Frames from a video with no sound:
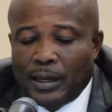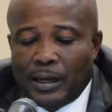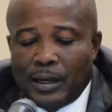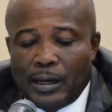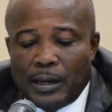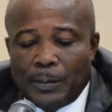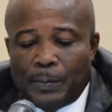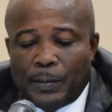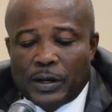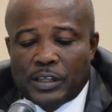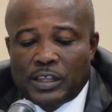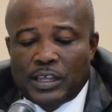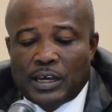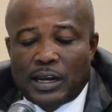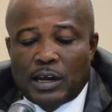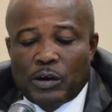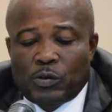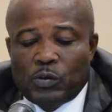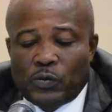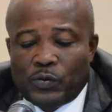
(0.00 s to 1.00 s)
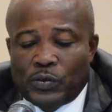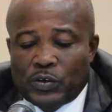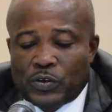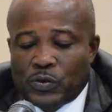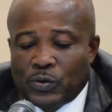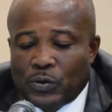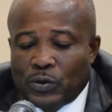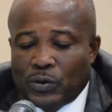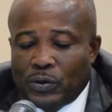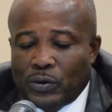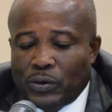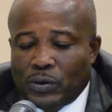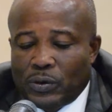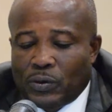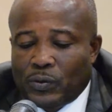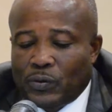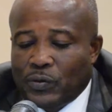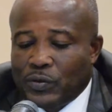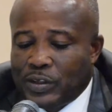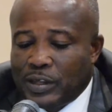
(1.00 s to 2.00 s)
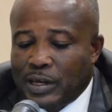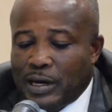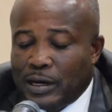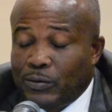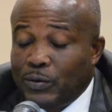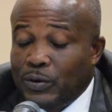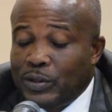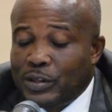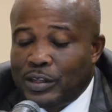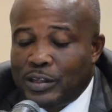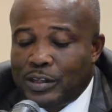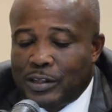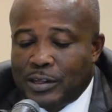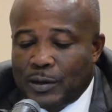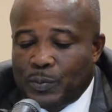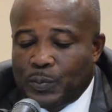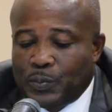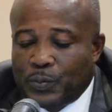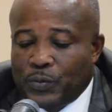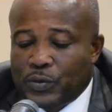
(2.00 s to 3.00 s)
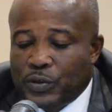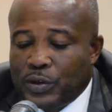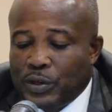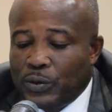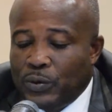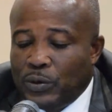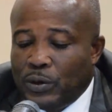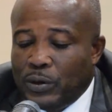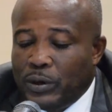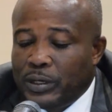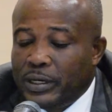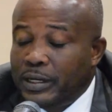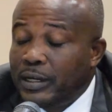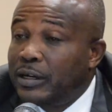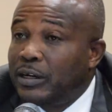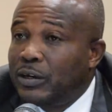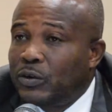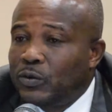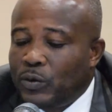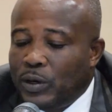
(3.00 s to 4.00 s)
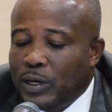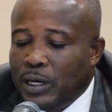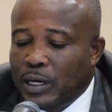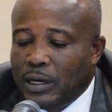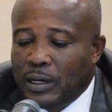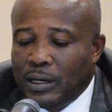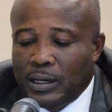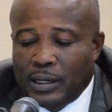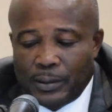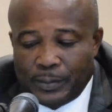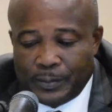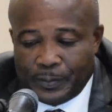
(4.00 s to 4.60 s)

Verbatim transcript: les parties à la Convention consacrent 17% de leur territoire